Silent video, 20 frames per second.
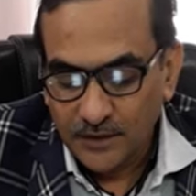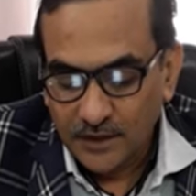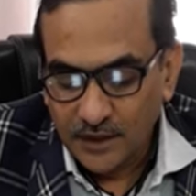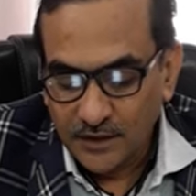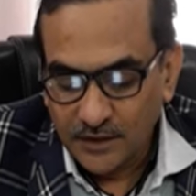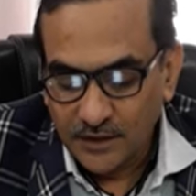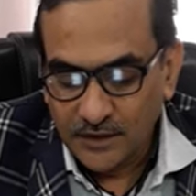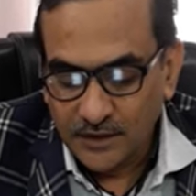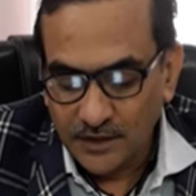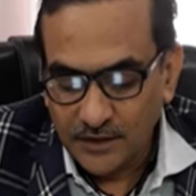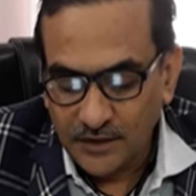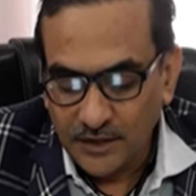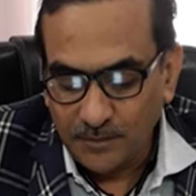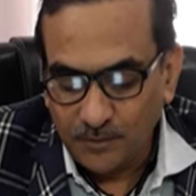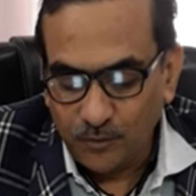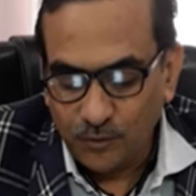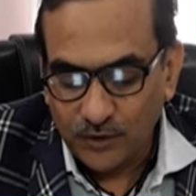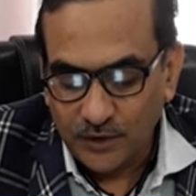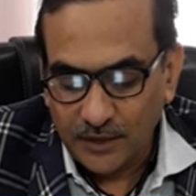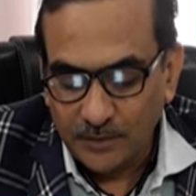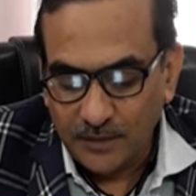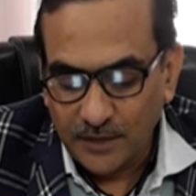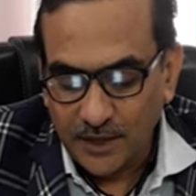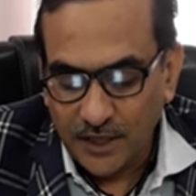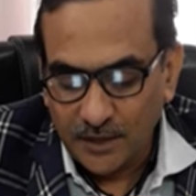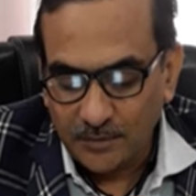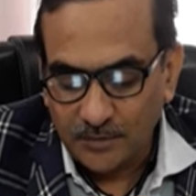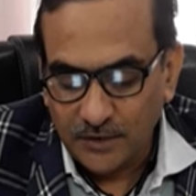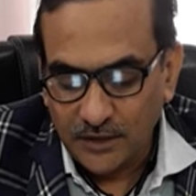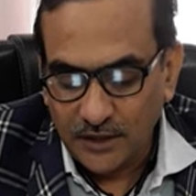जिसने जेम पोर्टल में
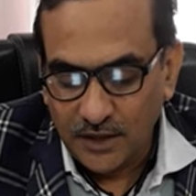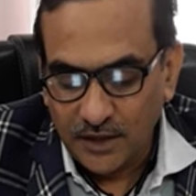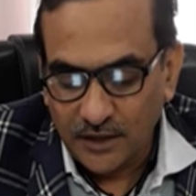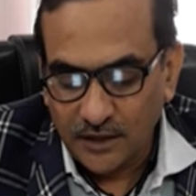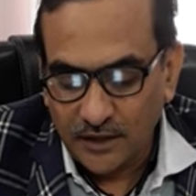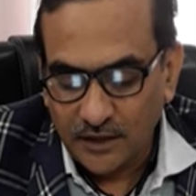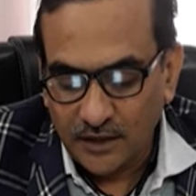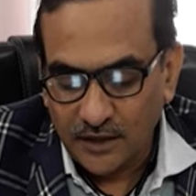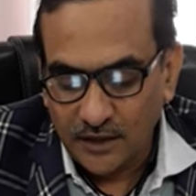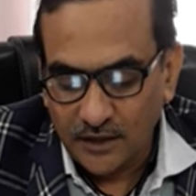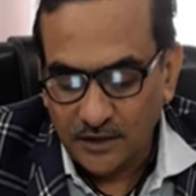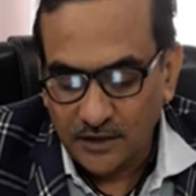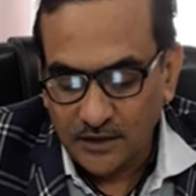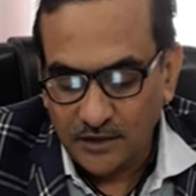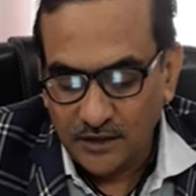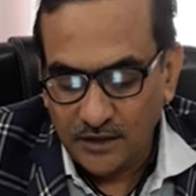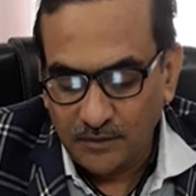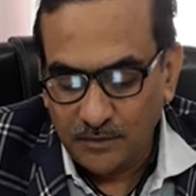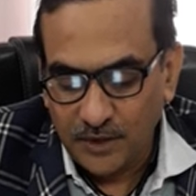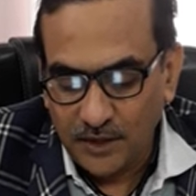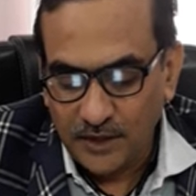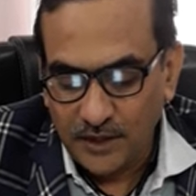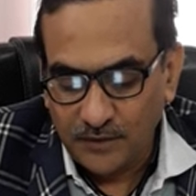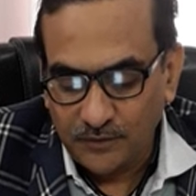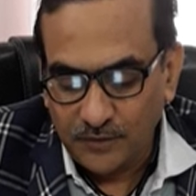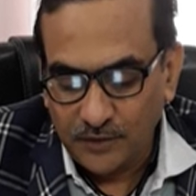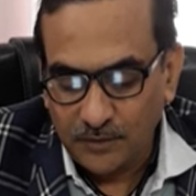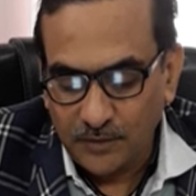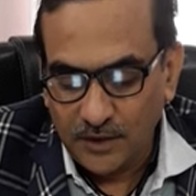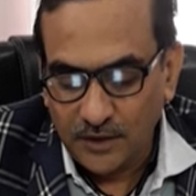काम किया है अगर किसी ने मेल या
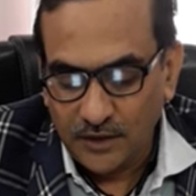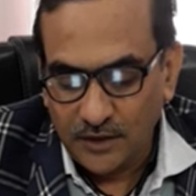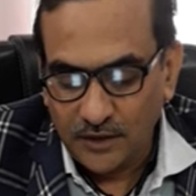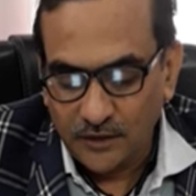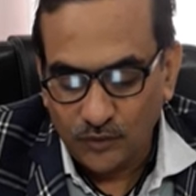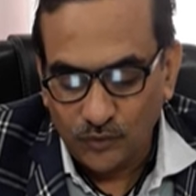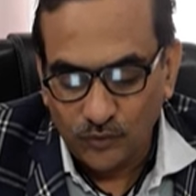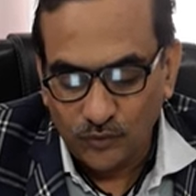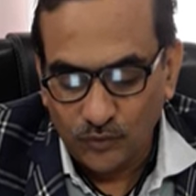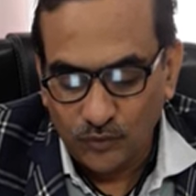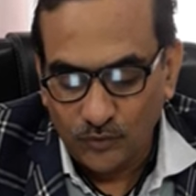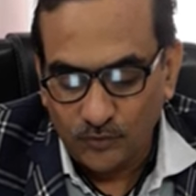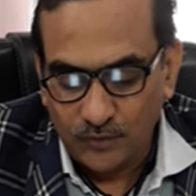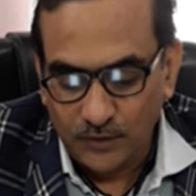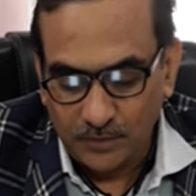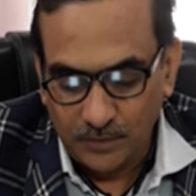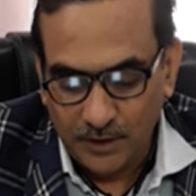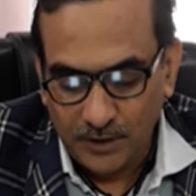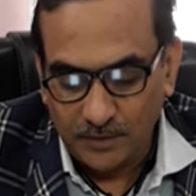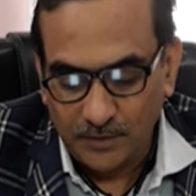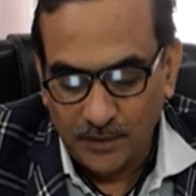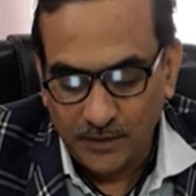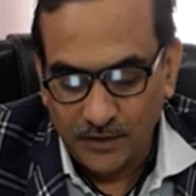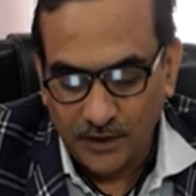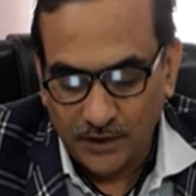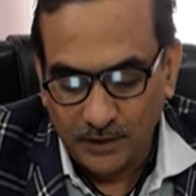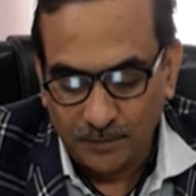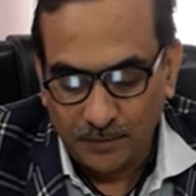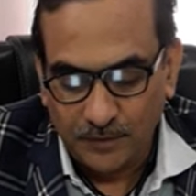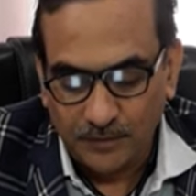फीमेल ने तो उनको फीमेल में
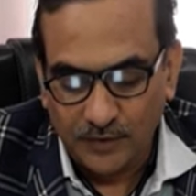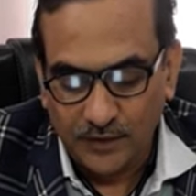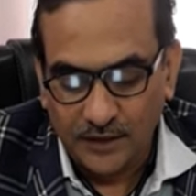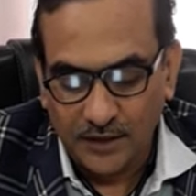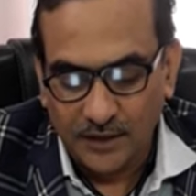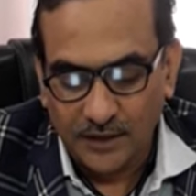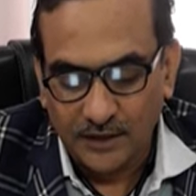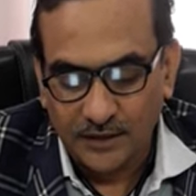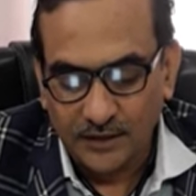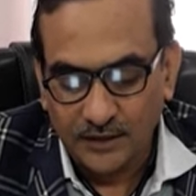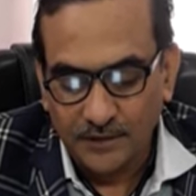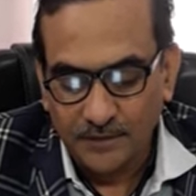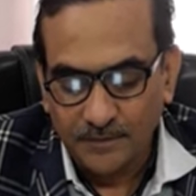ज़्यादा प्रेफर कर रहे थे